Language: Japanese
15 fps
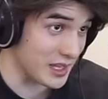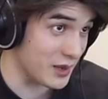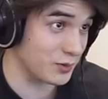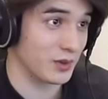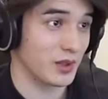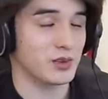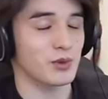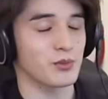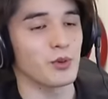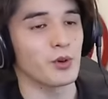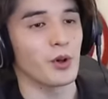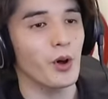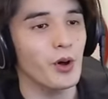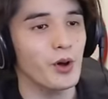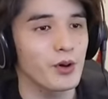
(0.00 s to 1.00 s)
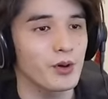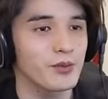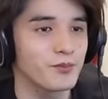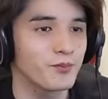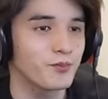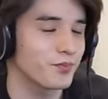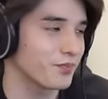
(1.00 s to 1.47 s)
いことだと思うよ。
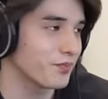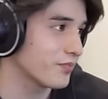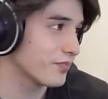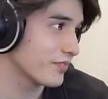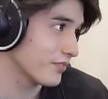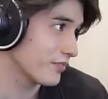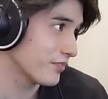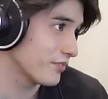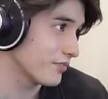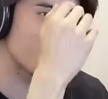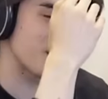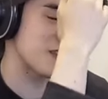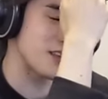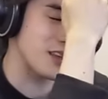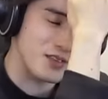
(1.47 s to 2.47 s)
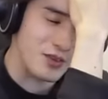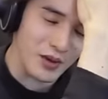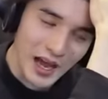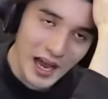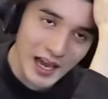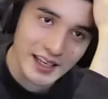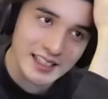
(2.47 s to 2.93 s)
別にその
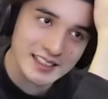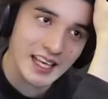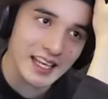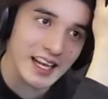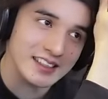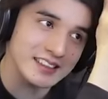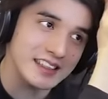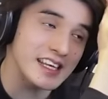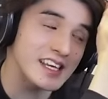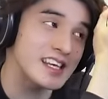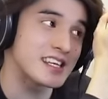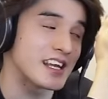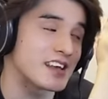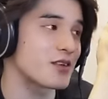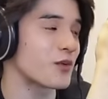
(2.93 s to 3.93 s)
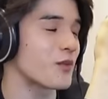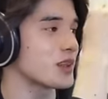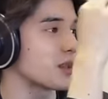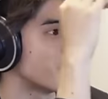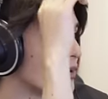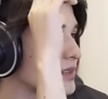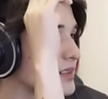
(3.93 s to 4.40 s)
話さなくていいしね、そこま
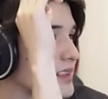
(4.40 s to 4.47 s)
で持っ